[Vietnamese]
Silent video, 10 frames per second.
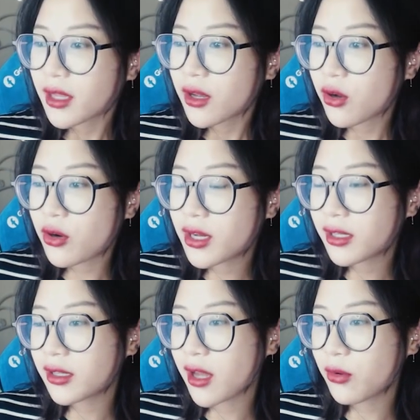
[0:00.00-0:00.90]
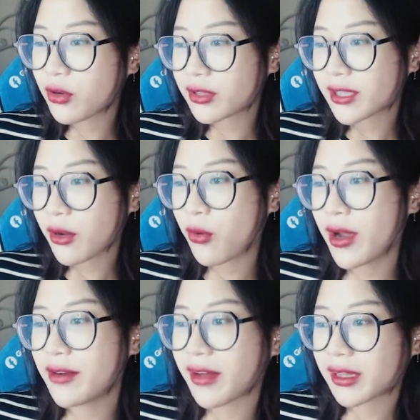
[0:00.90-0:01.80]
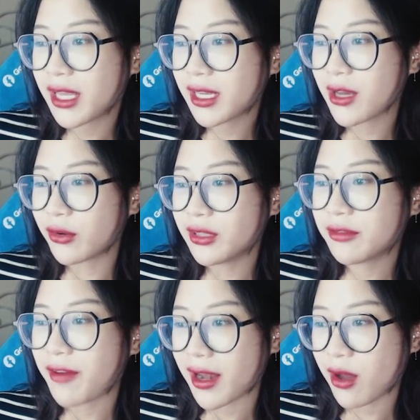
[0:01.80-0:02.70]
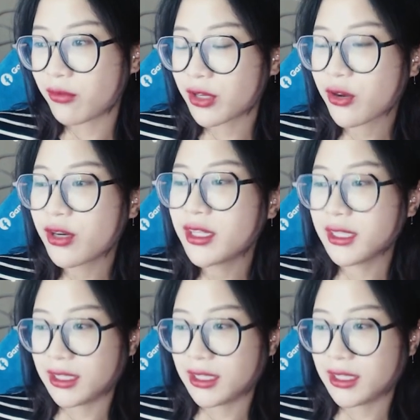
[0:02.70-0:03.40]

cô đơn lâu nó sẽ quên và thích kiểu như phải lòng với cô đơn